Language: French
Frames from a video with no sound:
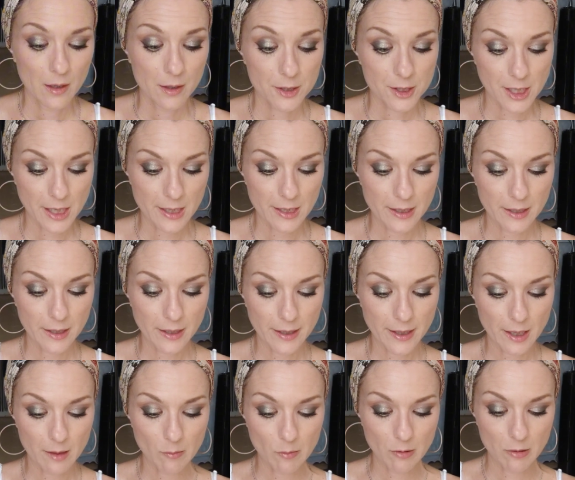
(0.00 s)
J'allais
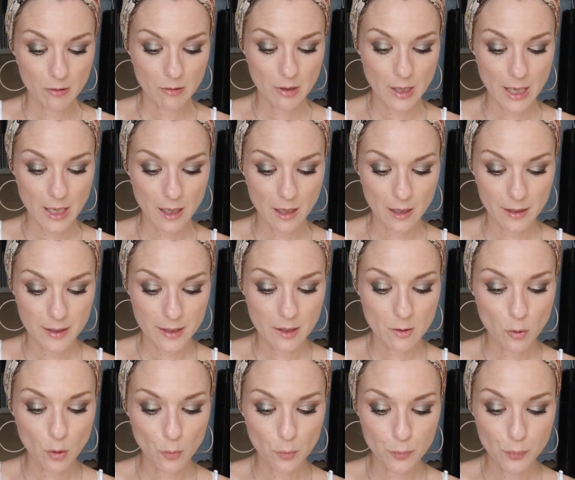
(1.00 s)
également à
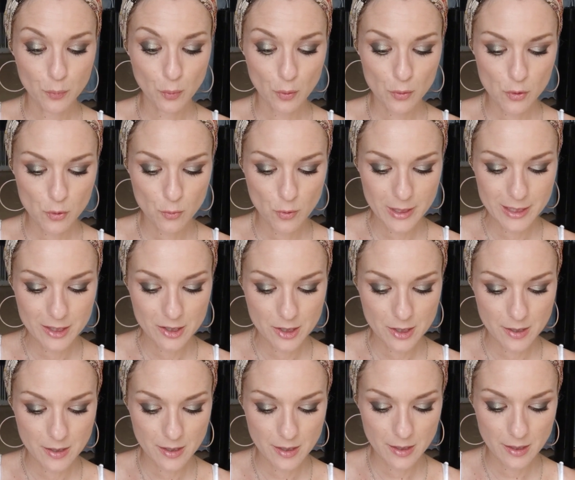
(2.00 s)
Kiko pour
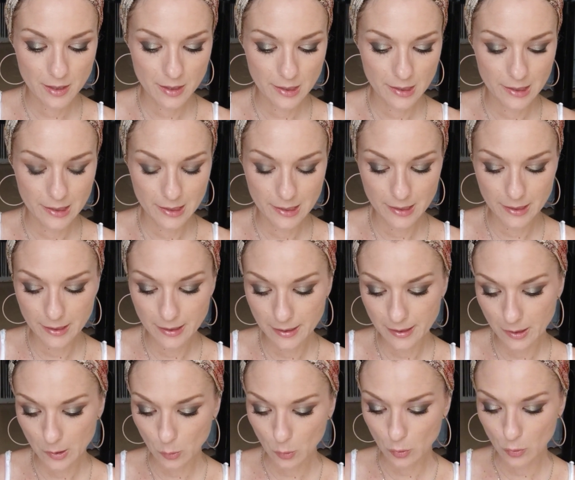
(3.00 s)
swatcher
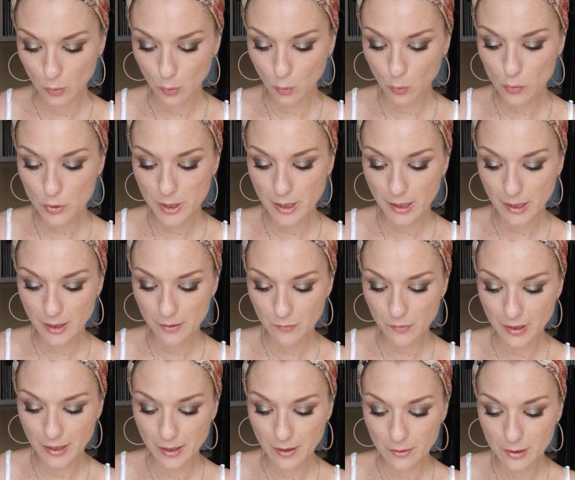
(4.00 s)
les euh, rouges à lèvres,
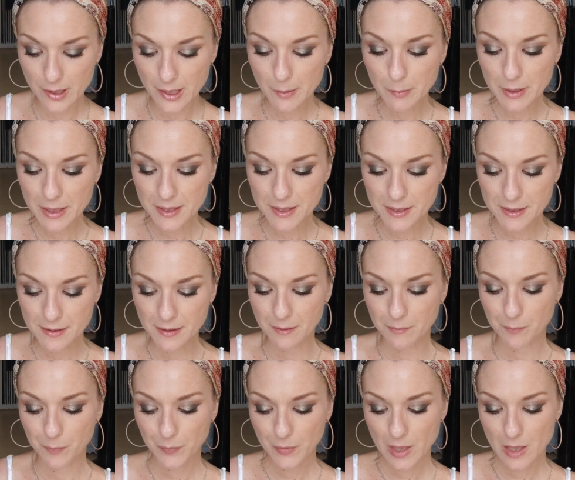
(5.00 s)
les Unlimited
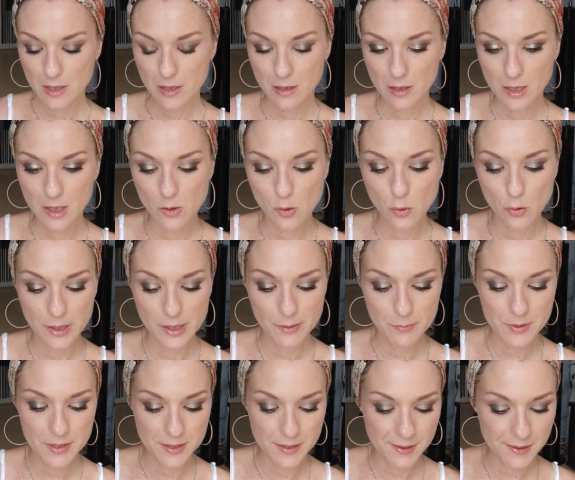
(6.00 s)
stylo
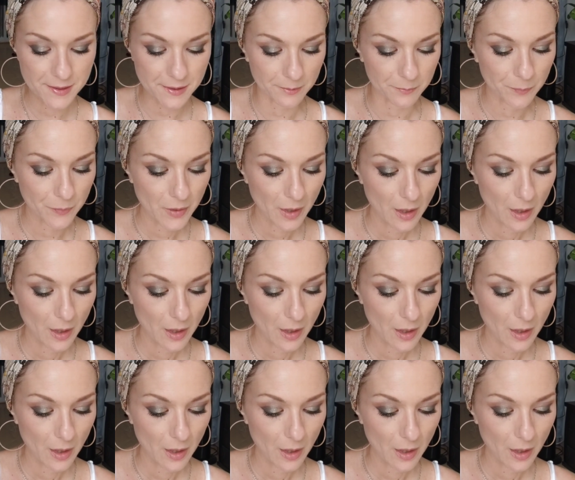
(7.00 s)
lipstick.